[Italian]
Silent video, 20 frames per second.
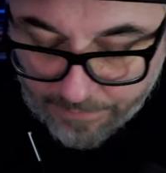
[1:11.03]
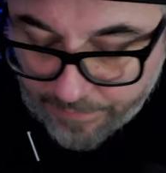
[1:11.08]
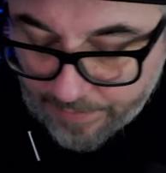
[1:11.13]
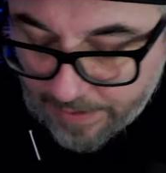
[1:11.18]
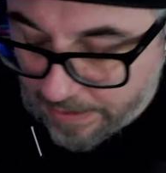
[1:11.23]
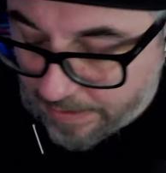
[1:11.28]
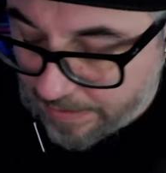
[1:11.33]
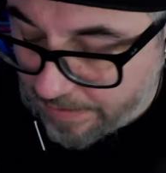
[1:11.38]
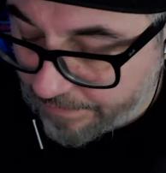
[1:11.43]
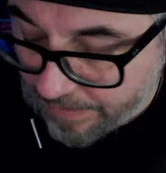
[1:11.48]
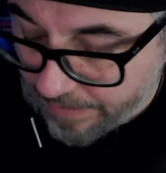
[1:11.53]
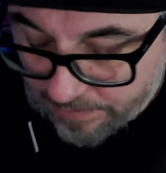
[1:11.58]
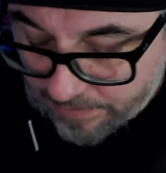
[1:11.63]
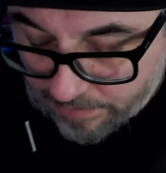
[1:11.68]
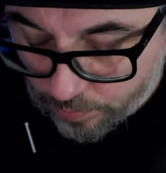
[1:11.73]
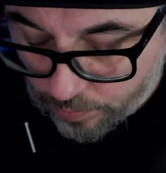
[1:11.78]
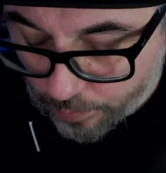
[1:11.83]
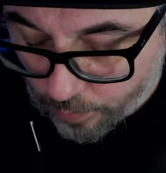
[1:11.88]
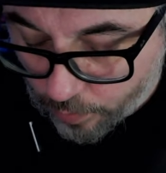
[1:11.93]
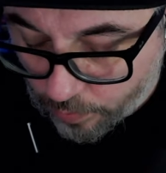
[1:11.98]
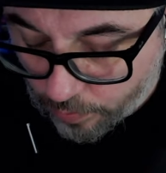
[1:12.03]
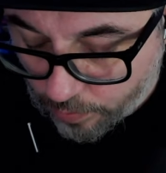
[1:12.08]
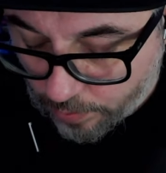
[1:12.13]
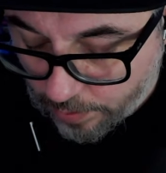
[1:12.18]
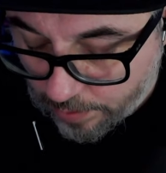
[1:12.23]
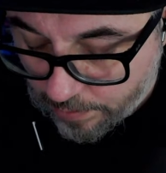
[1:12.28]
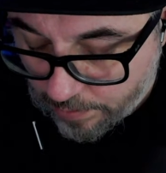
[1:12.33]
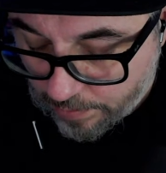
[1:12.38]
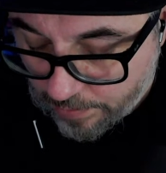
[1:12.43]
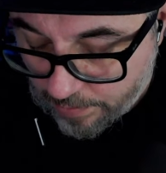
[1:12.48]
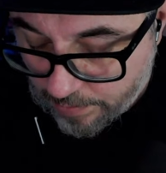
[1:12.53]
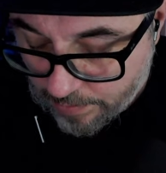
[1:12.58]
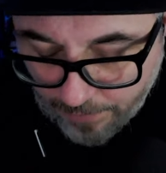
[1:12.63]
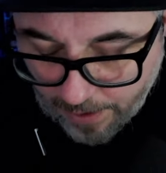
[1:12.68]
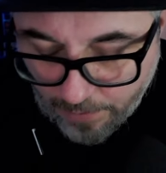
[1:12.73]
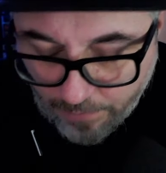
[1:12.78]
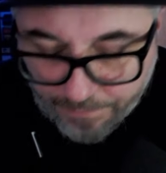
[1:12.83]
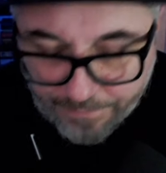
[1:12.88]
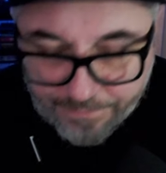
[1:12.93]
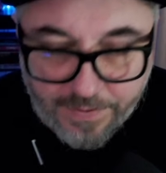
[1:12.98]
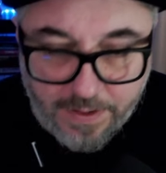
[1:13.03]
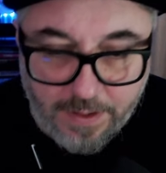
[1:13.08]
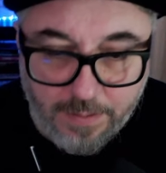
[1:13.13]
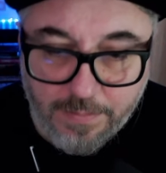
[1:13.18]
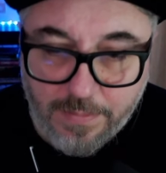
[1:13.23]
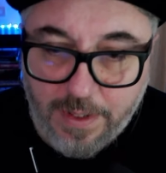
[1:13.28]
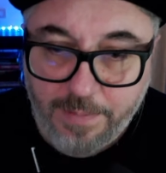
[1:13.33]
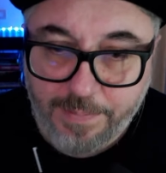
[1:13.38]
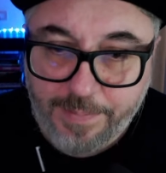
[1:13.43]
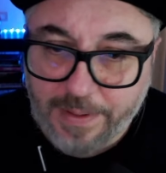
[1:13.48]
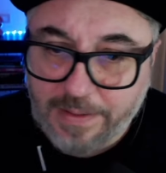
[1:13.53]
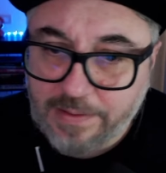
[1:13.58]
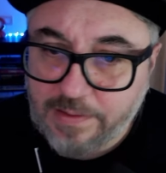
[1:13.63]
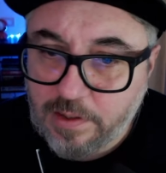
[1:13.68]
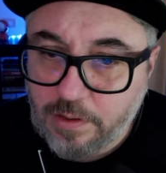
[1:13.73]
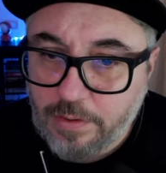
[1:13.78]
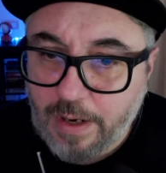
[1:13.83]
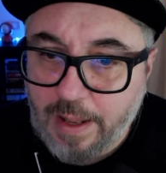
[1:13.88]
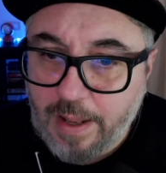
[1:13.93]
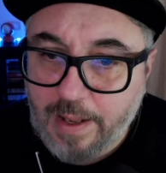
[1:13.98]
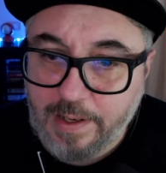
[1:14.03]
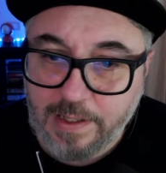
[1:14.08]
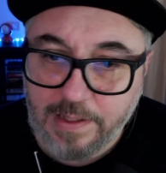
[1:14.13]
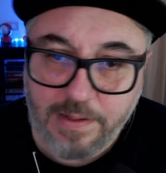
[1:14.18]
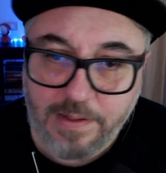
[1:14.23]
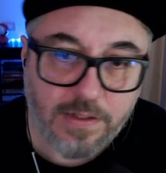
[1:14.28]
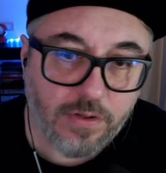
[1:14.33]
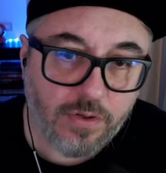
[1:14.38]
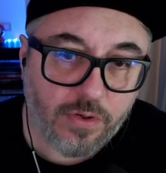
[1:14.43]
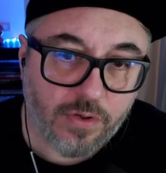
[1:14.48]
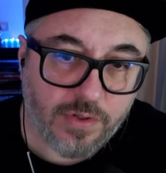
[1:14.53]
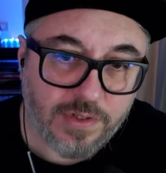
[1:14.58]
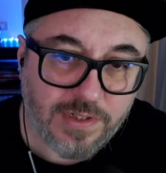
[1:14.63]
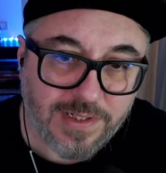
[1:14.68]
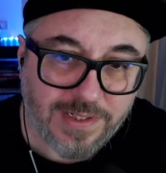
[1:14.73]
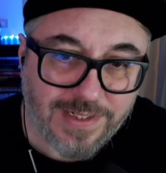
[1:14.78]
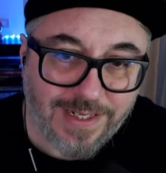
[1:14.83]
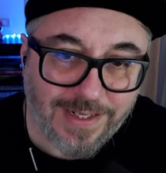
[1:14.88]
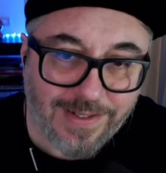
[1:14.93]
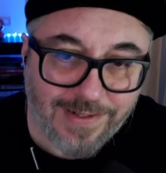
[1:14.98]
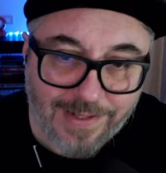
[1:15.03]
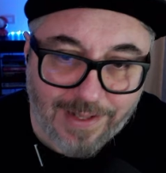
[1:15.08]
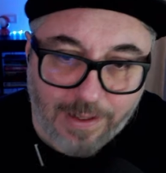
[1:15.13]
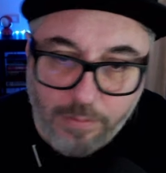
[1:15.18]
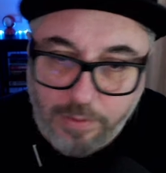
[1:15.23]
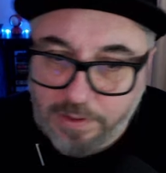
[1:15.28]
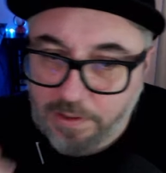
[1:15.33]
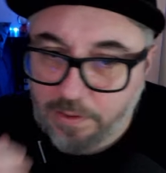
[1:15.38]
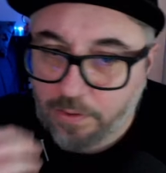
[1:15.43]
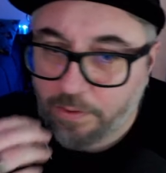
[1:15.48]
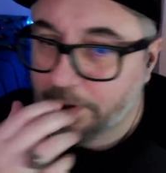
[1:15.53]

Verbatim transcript: ve la cavate comunque è un film particolare io sin da quando ero